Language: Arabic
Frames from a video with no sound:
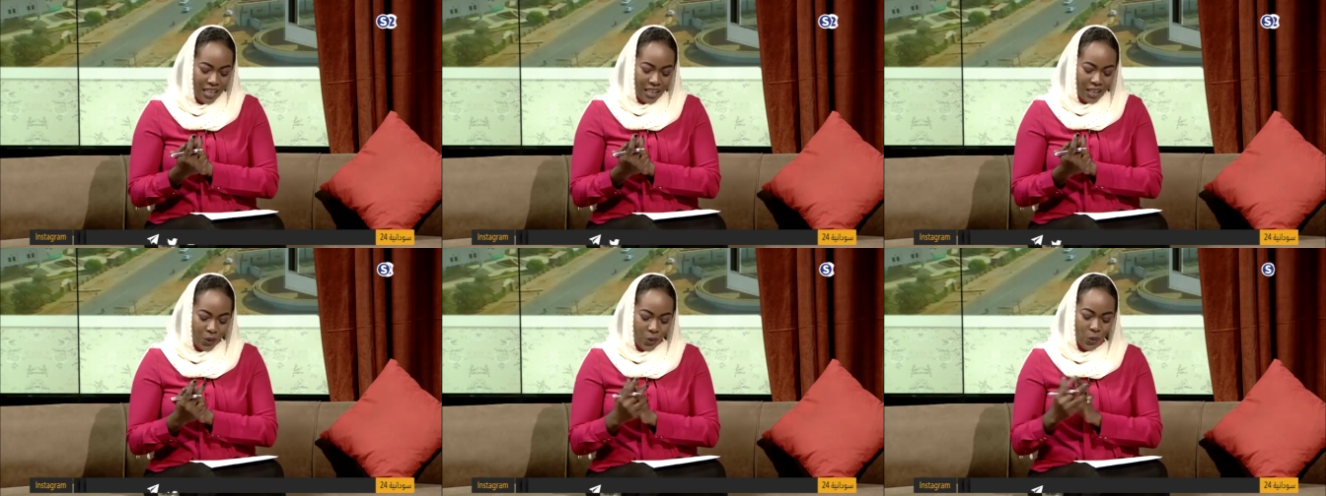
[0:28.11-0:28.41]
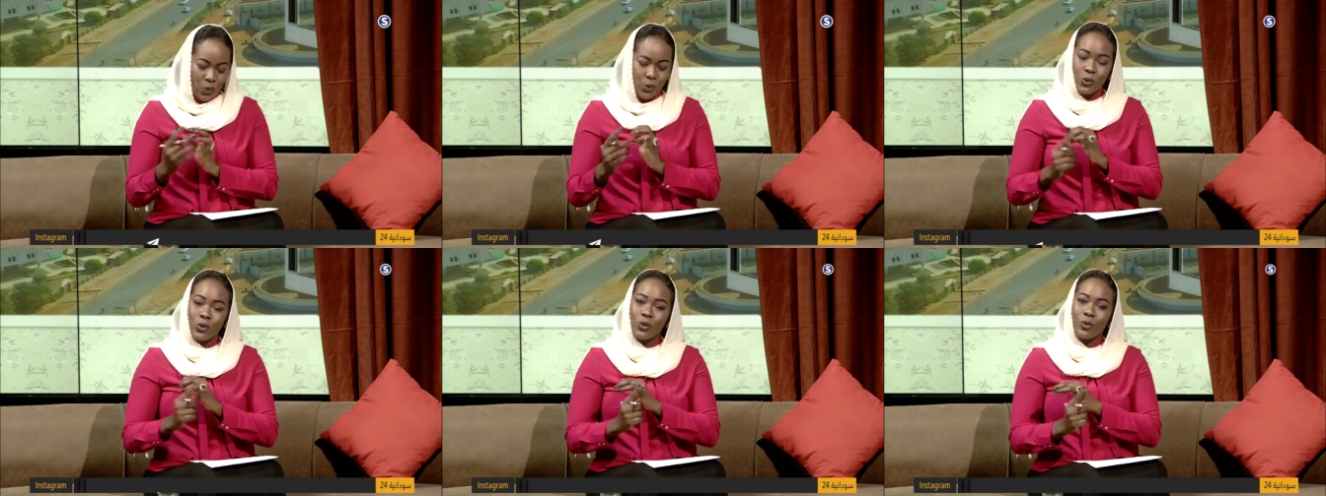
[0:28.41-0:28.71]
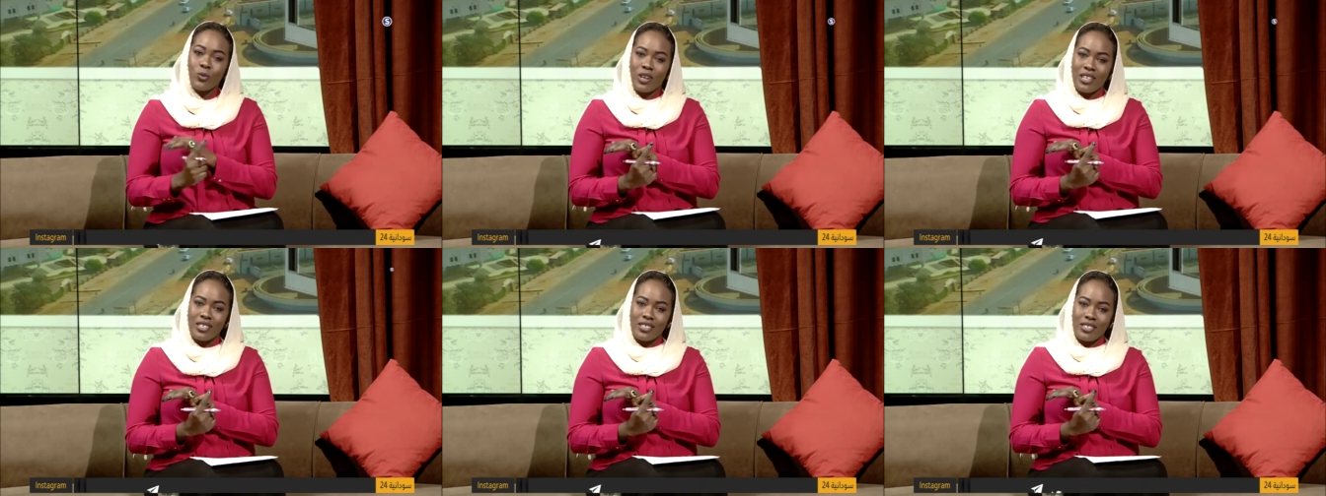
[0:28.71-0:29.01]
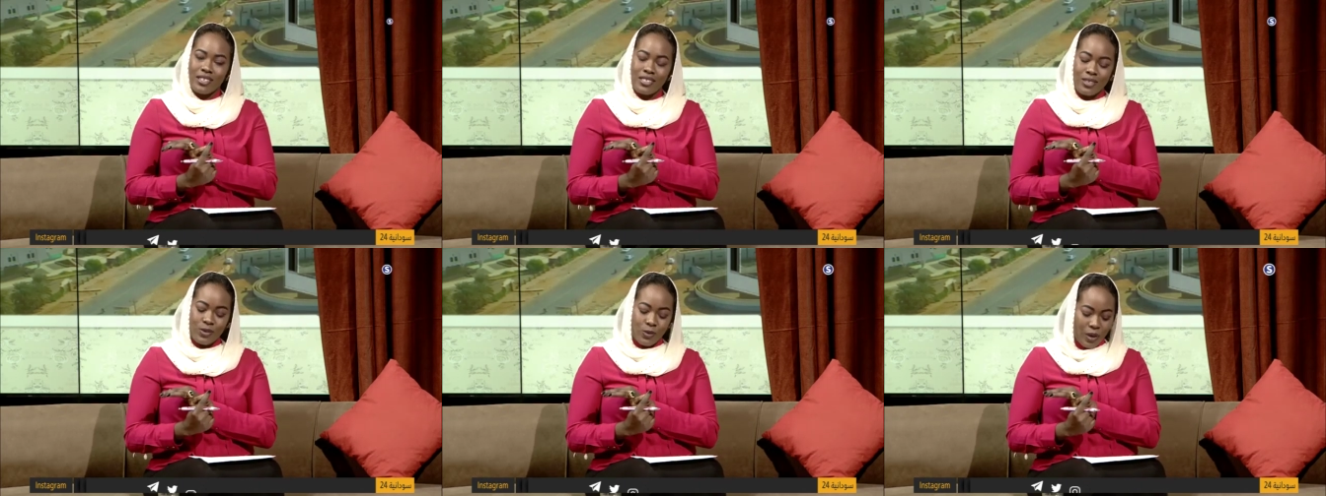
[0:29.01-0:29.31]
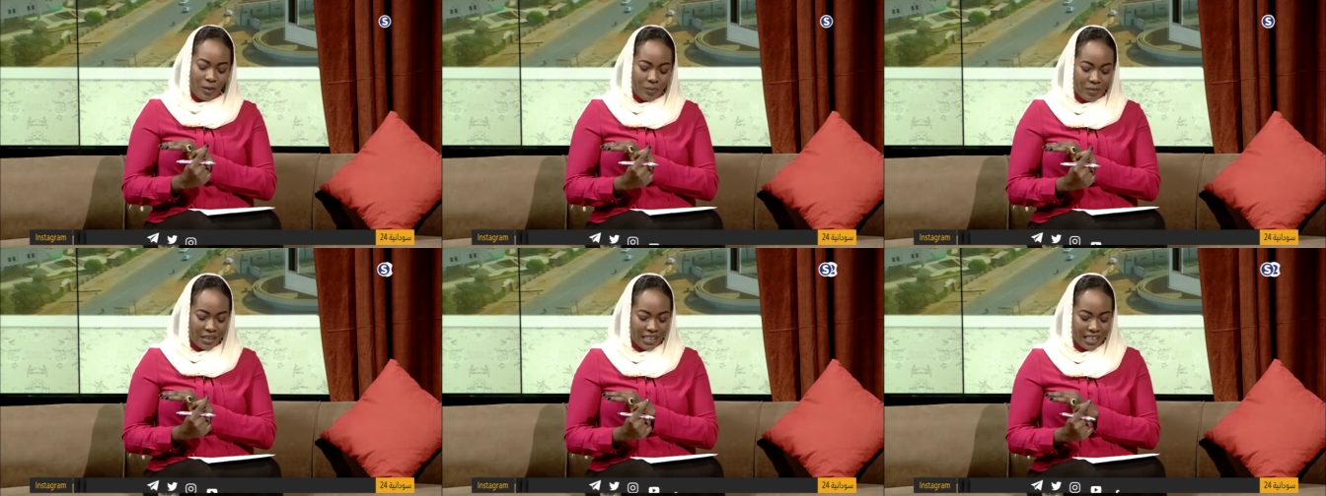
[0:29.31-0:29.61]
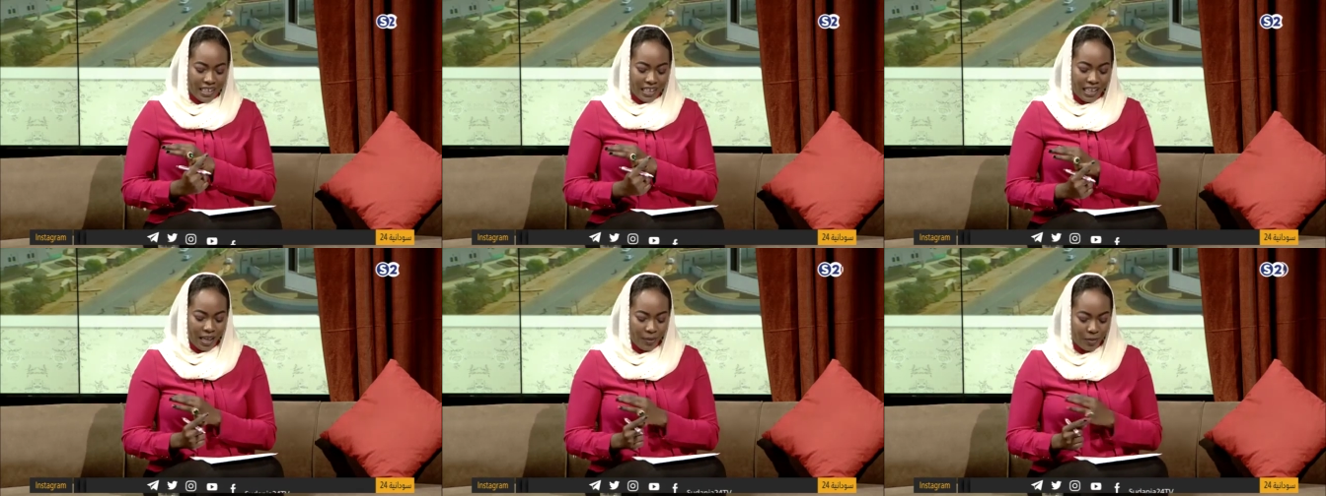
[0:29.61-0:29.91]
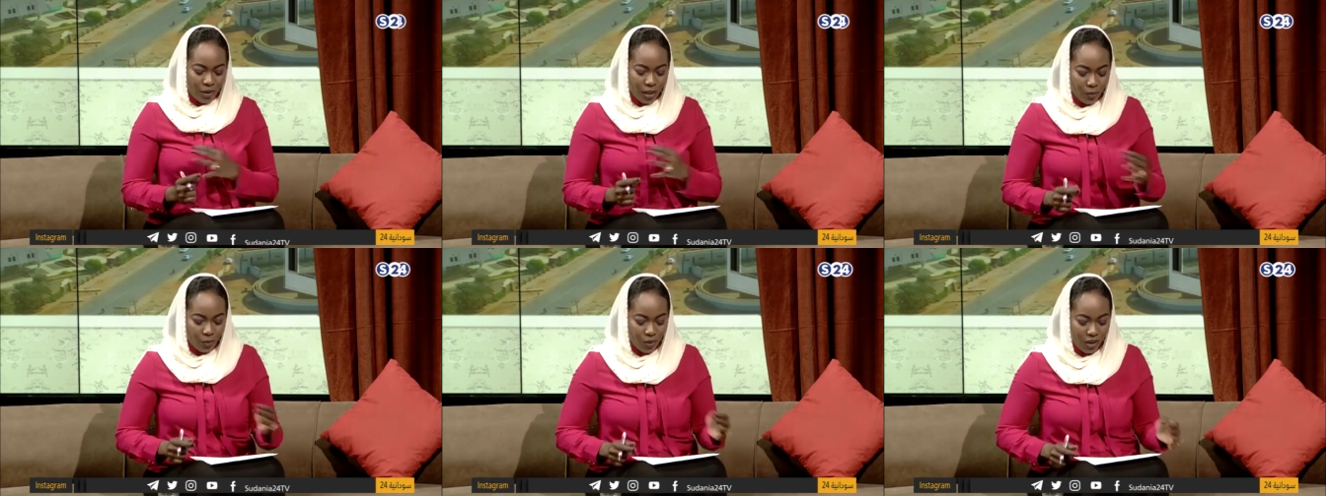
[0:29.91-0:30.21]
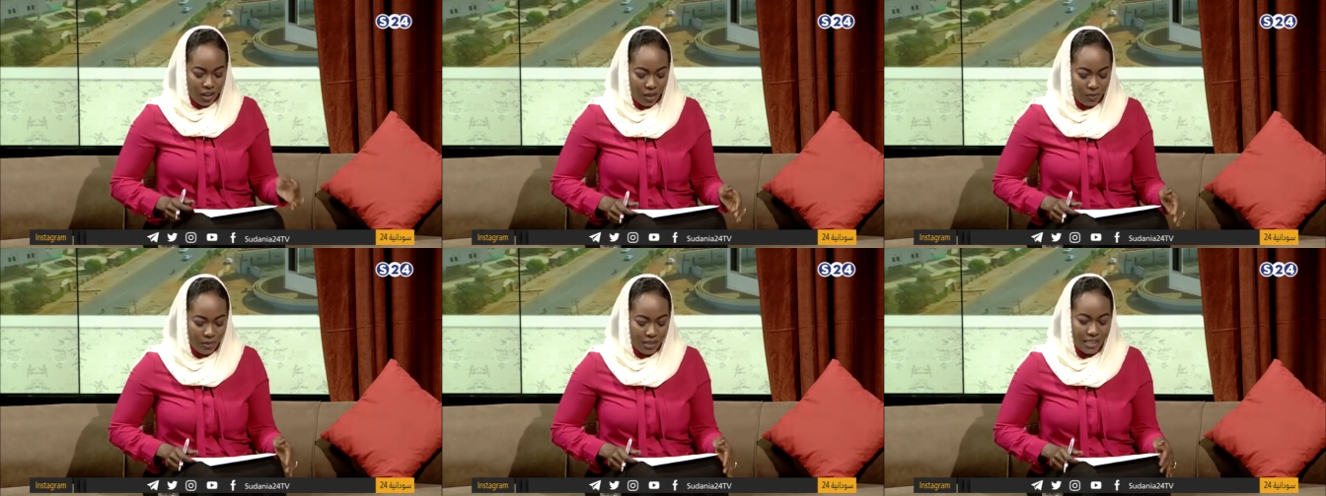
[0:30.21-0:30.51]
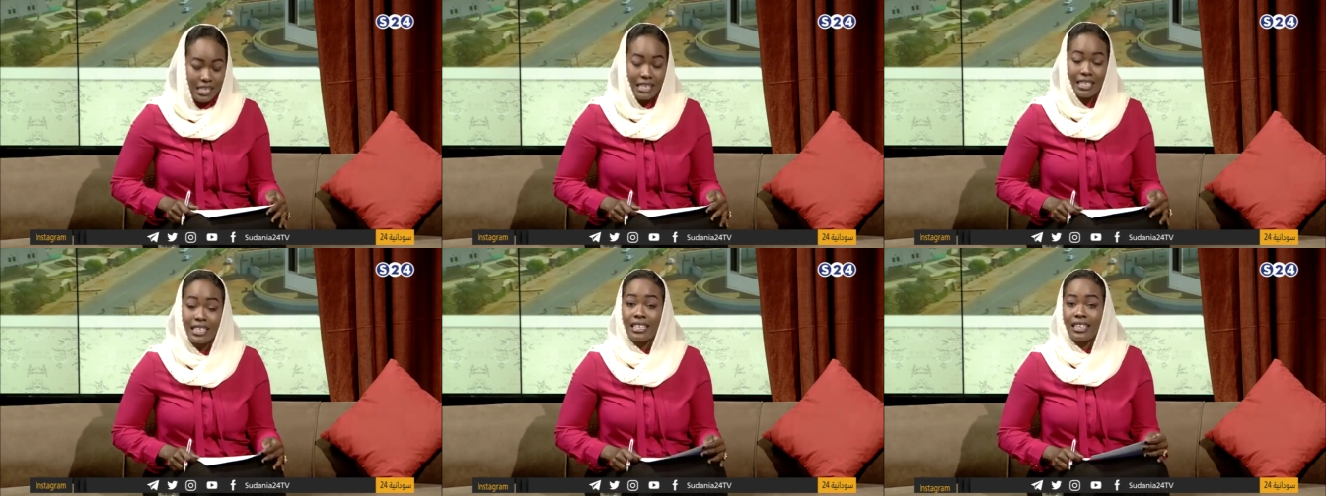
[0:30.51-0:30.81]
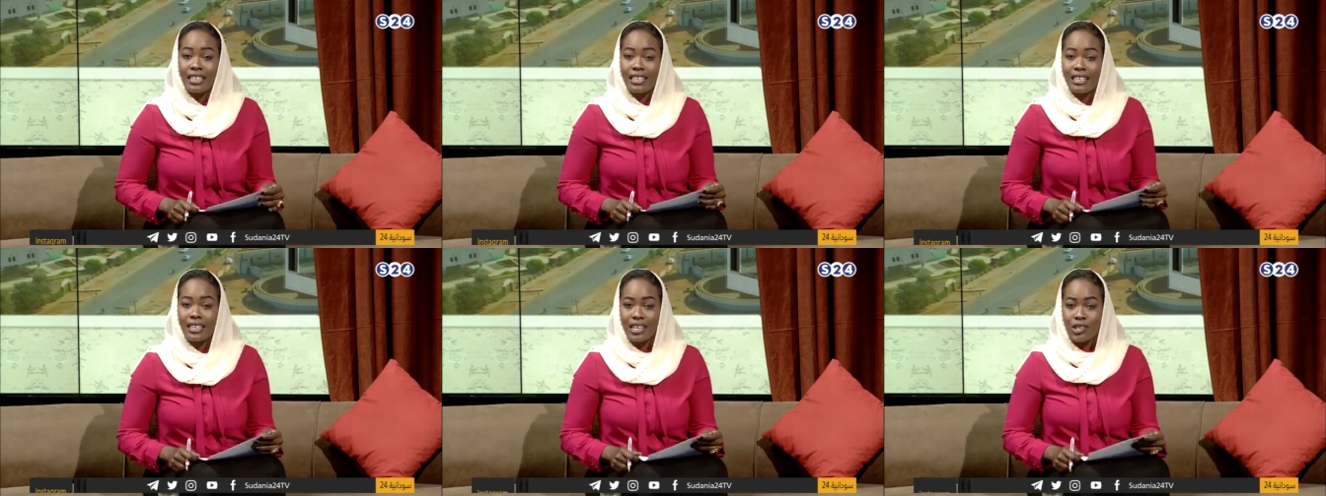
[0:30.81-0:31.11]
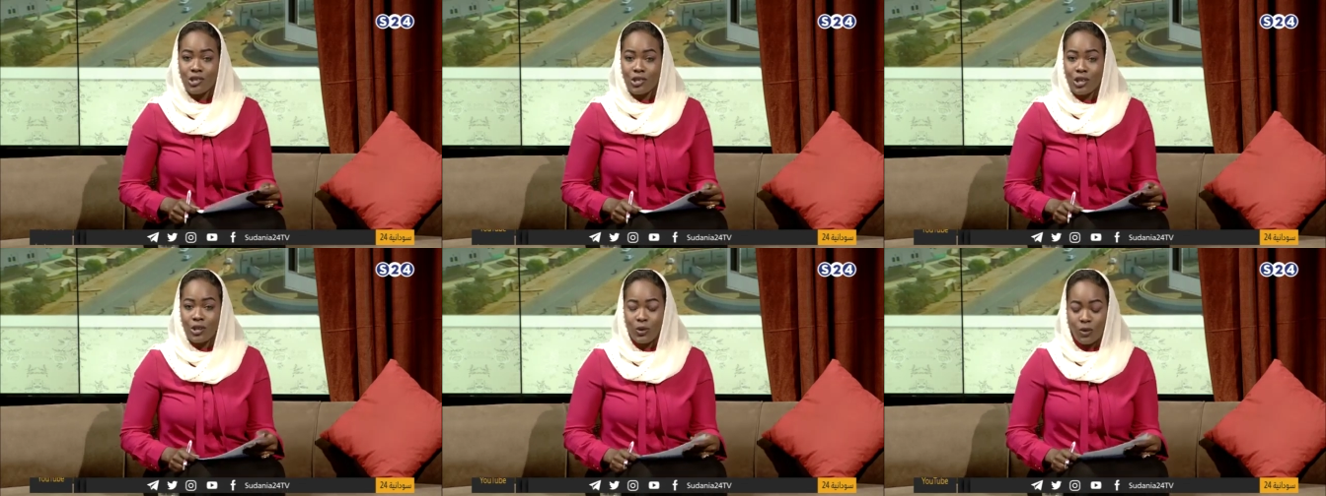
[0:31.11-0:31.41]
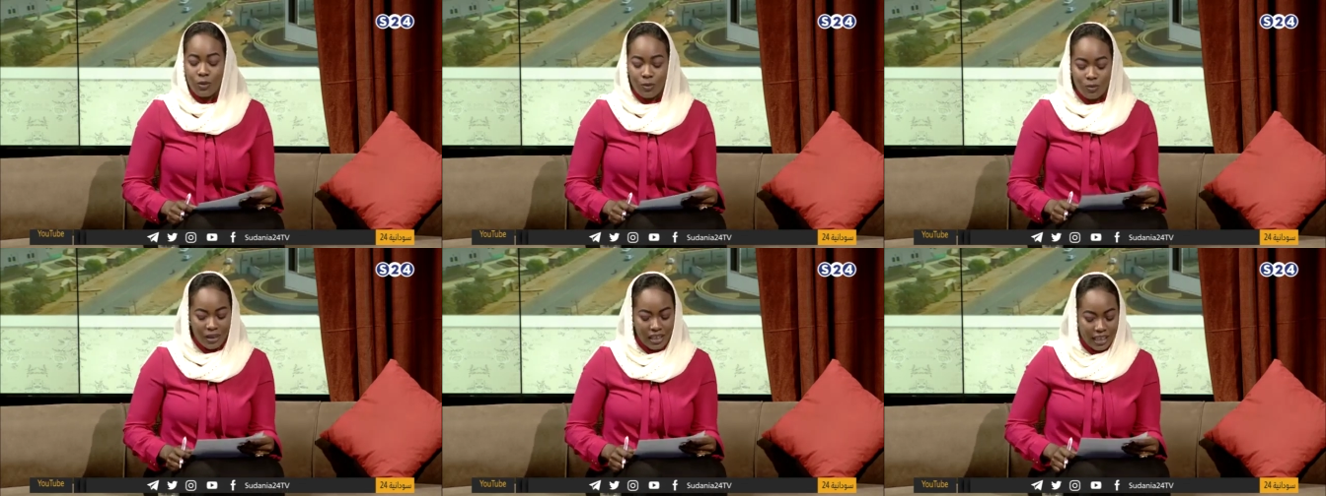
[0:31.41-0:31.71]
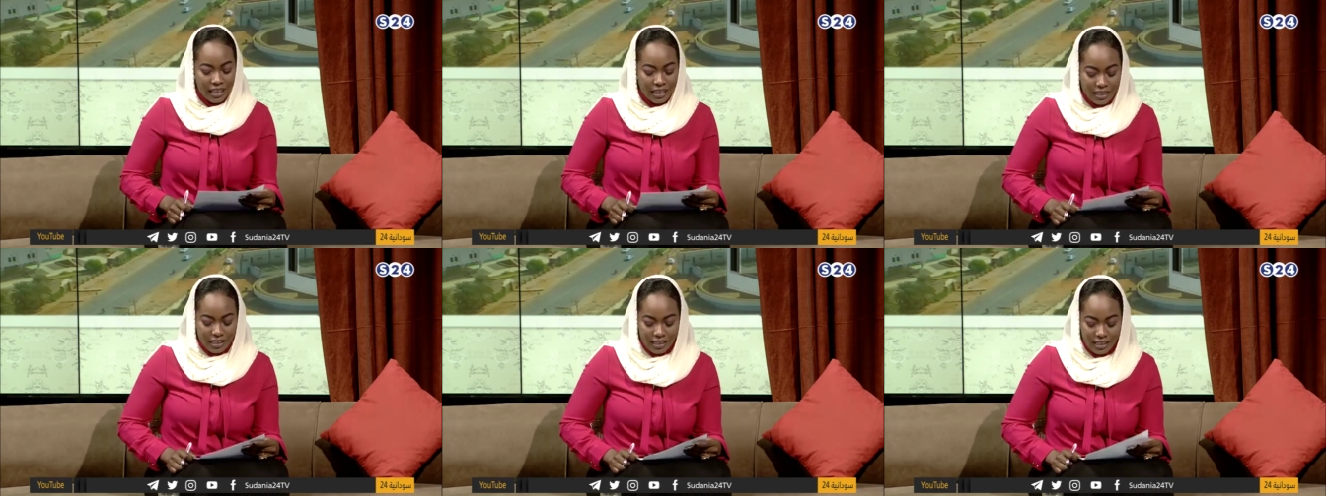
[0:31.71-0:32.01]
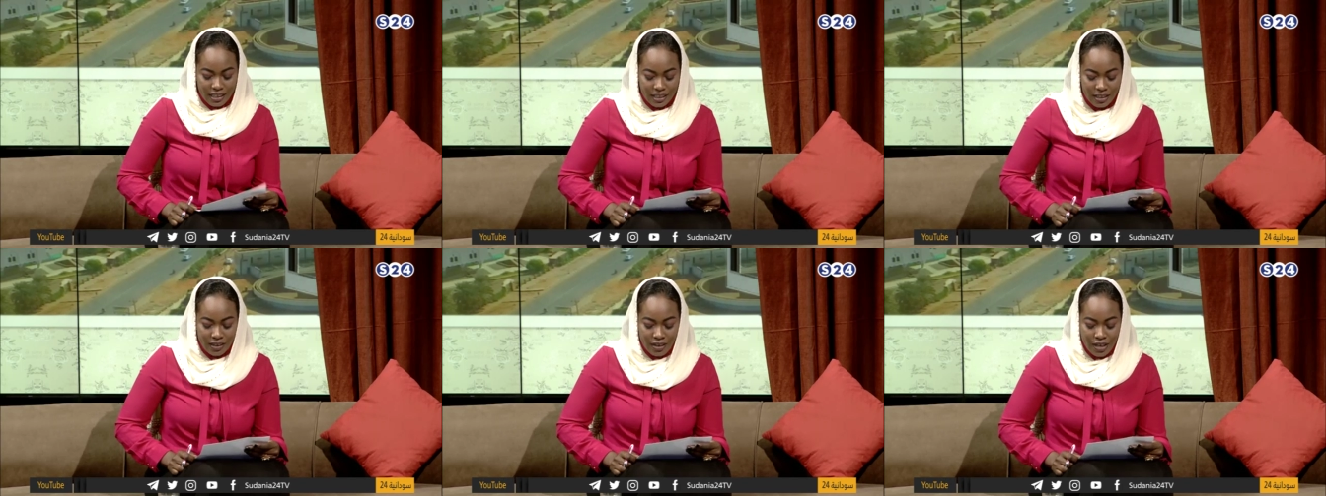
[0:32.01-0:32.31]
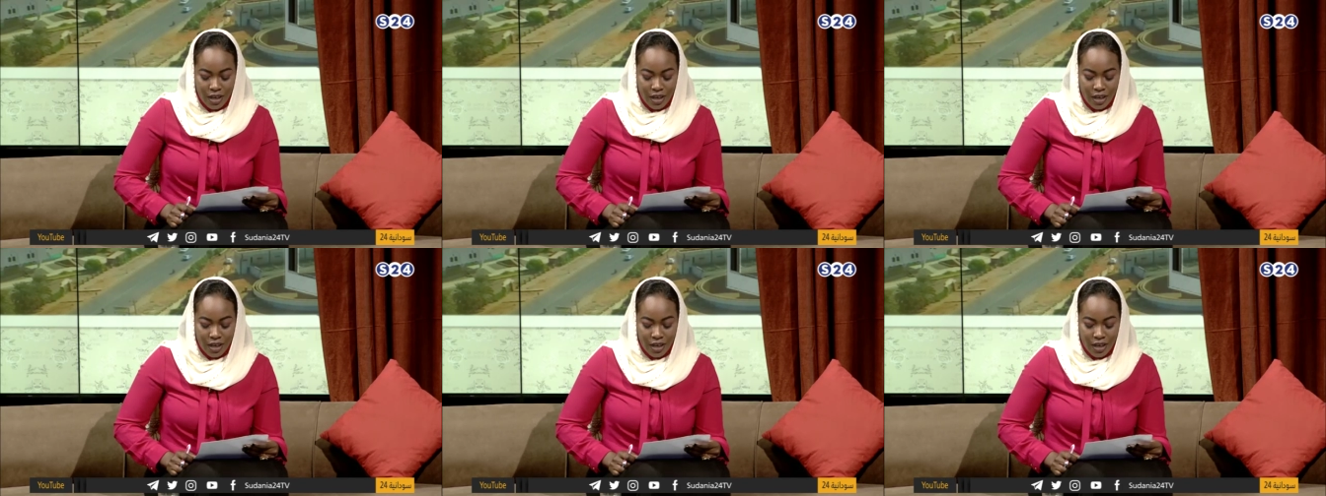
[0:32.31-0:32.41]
عضو مؤسس وأمين إعلامي لمنظمة نحن عشانكم الخيرية